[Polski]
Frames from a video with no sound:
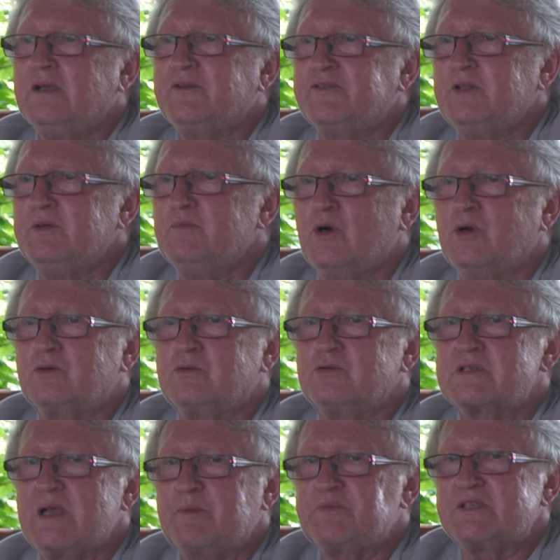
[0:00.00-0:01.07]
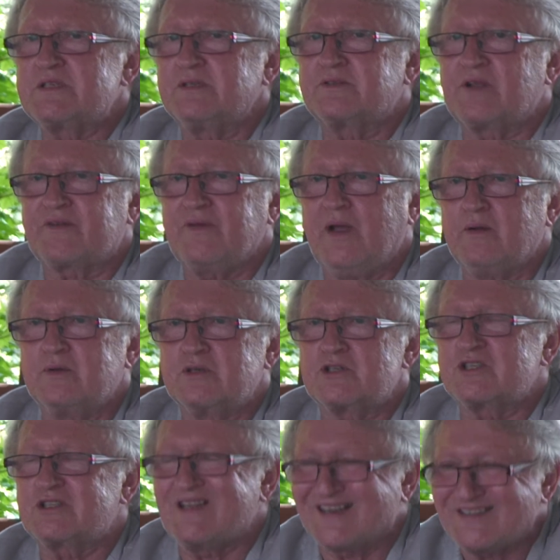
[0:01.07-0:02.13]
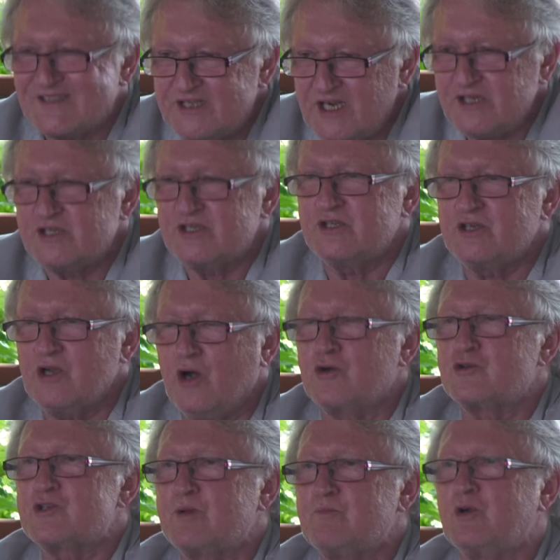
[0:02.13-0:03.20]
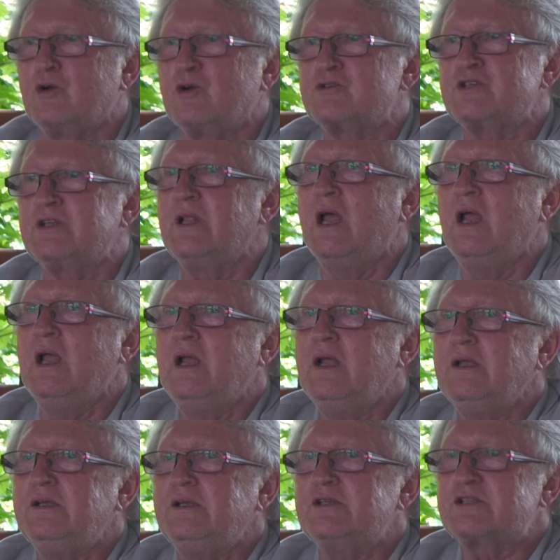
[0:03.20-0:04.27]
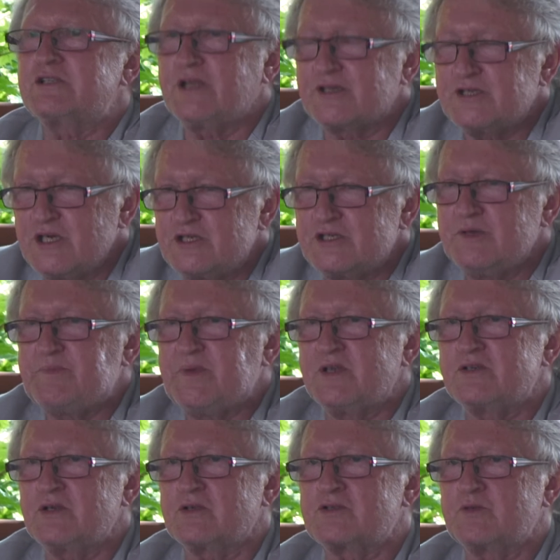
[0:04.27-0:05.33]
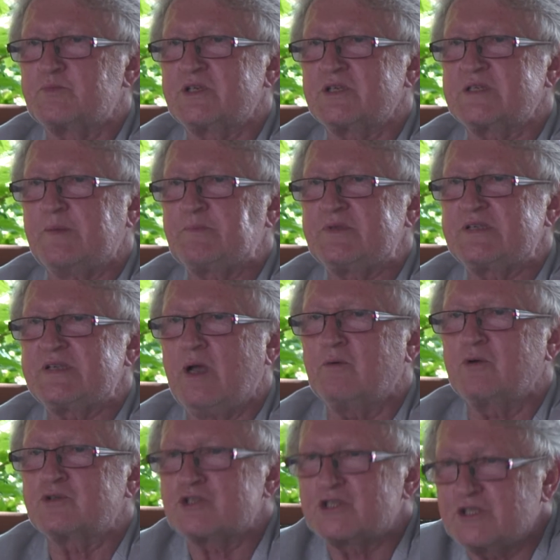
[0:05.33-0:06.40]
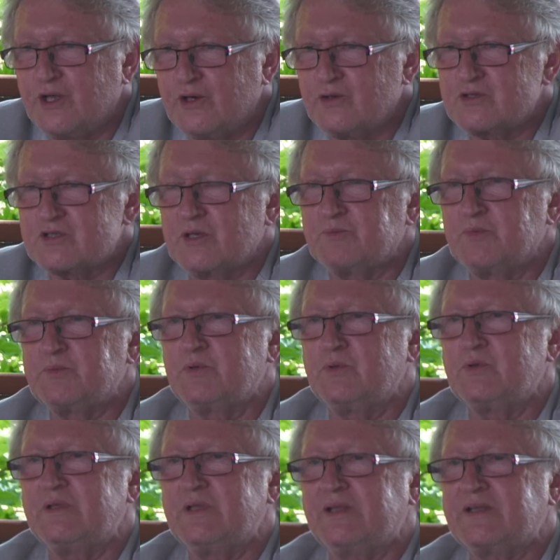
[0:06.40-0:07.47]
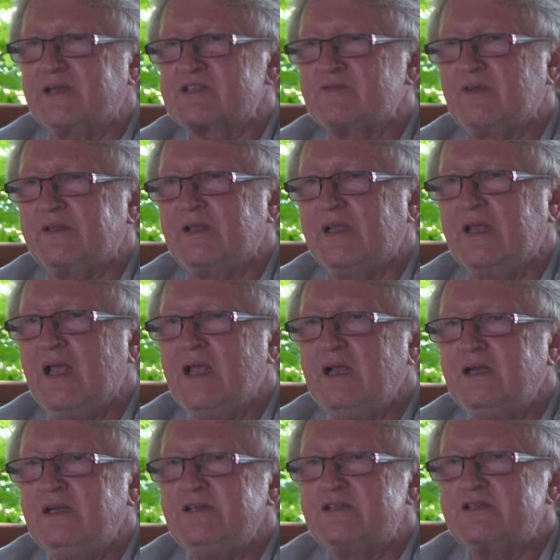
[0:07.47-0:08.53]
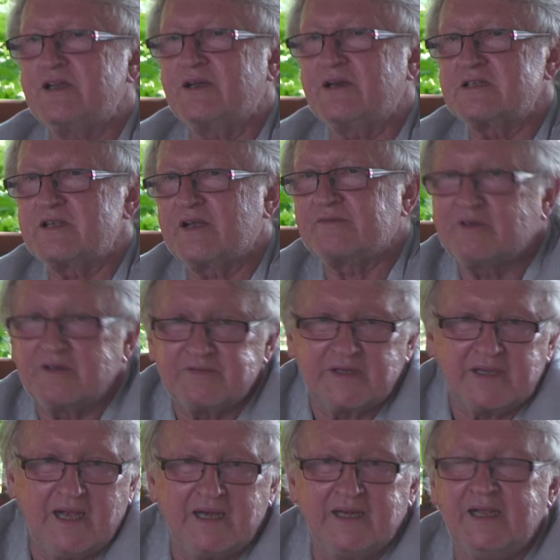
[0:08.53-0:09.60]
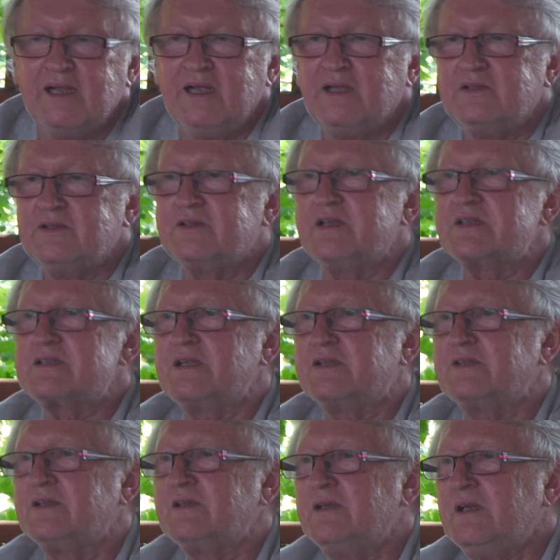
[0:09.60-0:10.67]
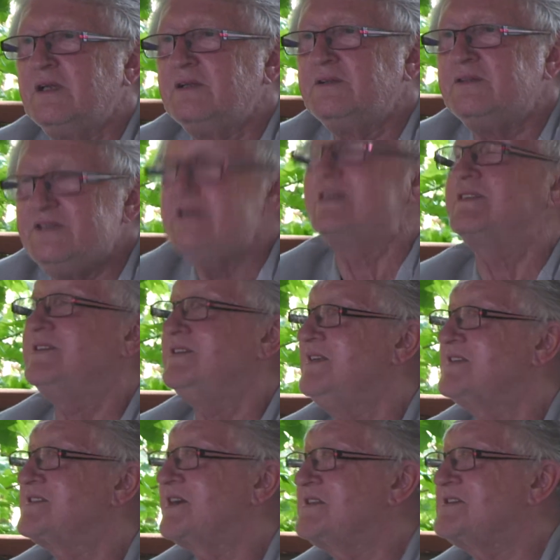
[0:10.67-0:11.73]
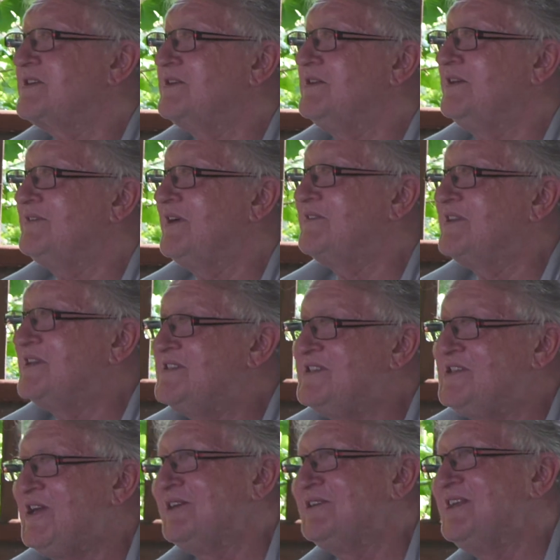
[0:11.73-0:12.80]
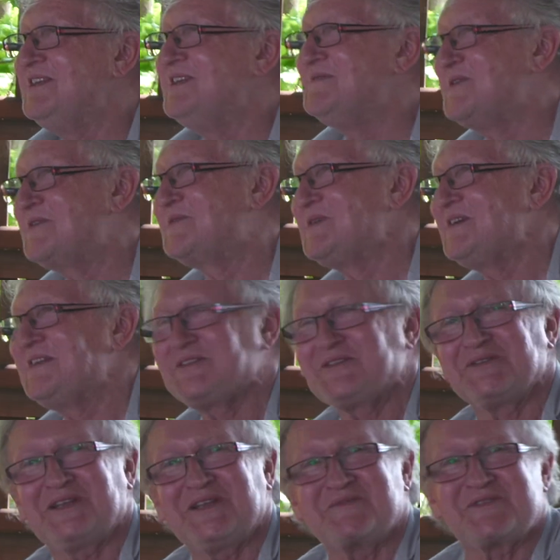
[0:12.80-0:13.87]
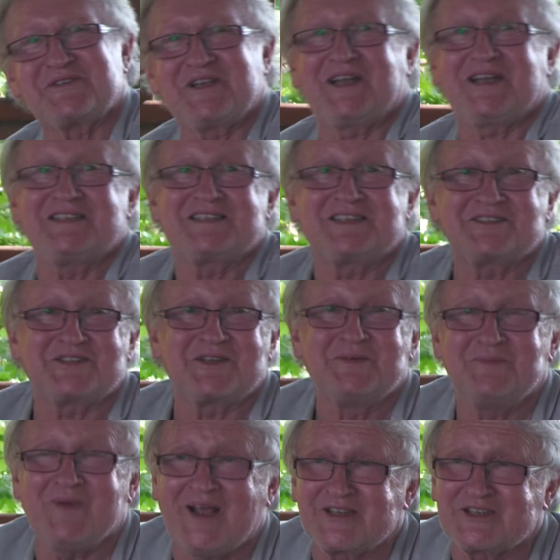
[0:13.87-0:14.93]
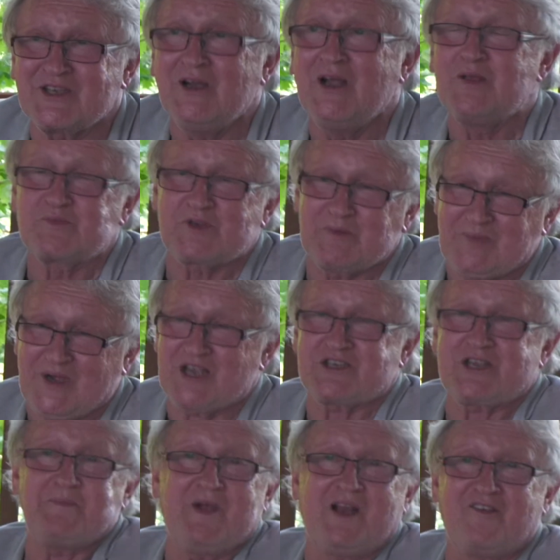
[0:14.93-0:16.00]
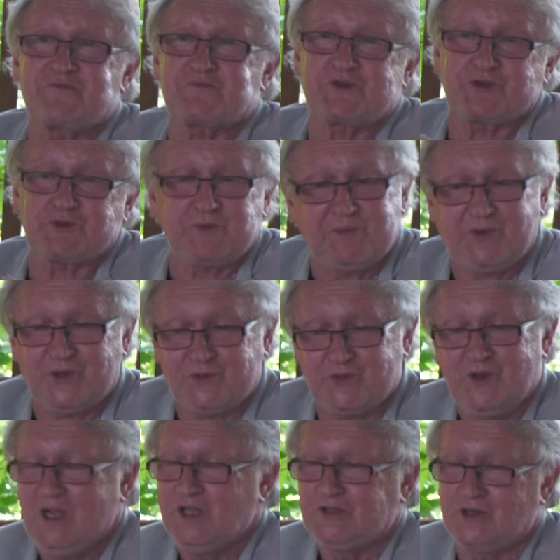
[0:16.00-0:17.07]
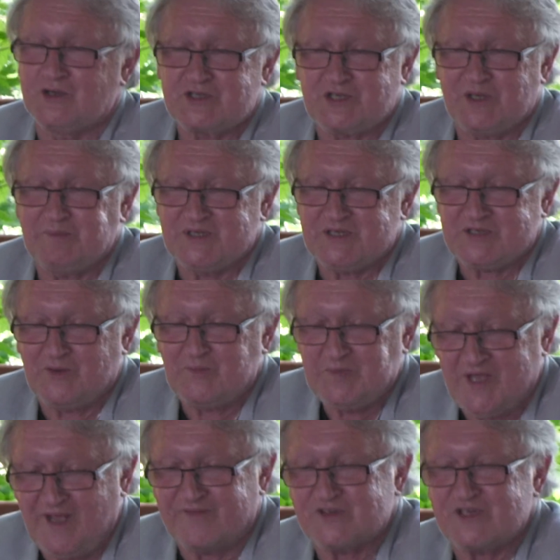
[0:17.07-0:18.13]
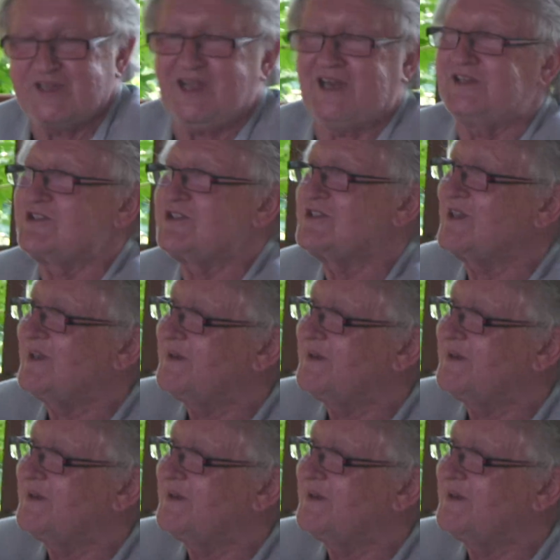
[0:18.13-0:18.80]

W tym roku zapisy trwały 48 godzin i 45 osób się zapisało. Cztery osoby były na tak zwanej liście rezerwowej, ale no niestety nikt nie zrezygnował, więc i one nie mogły tutaj przyjechać, za co bardzo przepraszam, ale w przyszłym roku te osoby są pierwsze na liście.